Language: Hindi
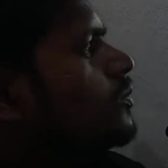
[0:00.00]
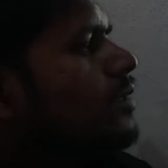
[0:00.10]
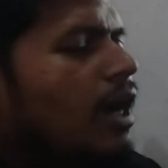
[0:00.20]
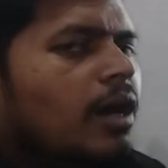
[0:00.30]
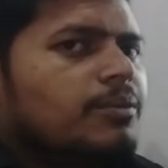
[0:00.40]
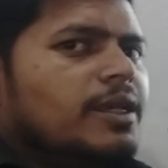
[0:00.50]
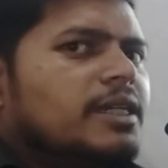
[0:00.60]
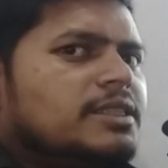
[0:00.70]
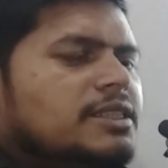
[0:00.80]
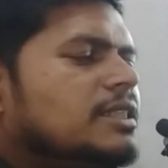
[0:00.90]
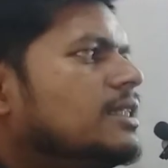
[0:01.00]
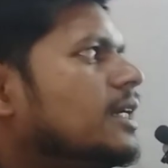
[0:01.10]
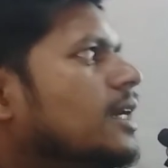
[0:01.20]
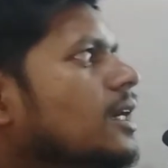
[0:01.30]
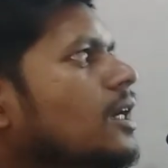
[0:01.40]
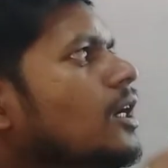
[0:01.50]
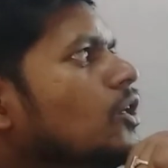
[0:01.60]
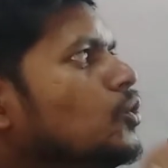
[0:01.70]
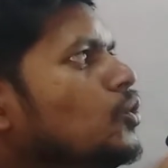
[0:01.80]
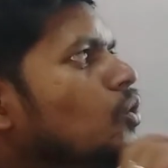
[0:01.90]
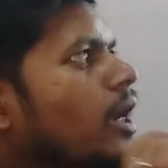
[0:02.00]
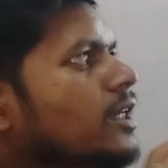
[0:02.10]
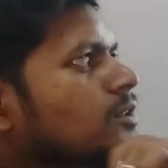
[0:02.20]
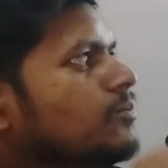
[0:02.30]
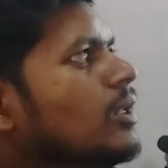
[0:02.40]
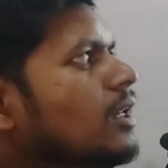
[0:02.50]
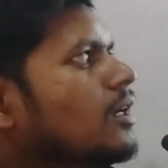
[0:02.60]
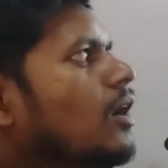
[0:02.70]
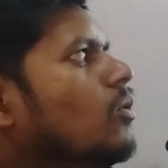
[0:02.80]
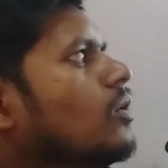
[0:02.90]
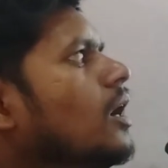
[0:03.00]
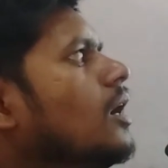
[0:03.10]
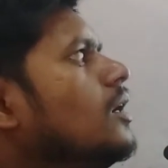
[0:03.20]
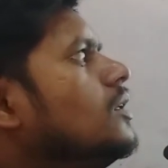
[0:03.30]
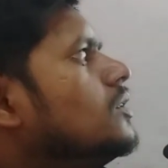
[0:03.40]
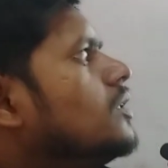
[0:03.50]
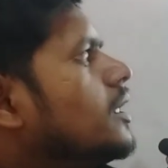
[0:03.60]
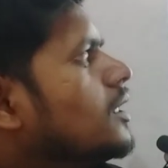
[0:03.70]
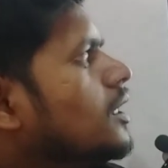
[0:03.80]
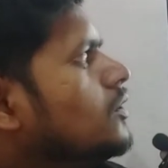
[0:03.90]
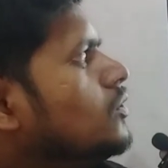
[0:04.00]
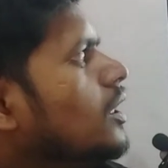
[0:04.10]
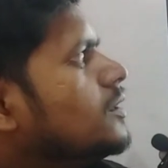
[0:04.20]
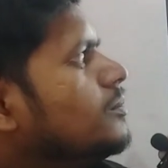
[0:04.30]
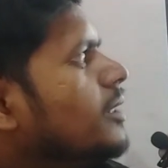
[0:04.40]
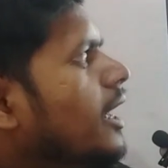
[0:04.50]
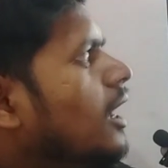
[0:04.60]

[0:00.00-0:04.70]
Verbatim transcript: उसमें आप एक चीज़ देखेंगे यू लिखा होगा देखिए यू एस बी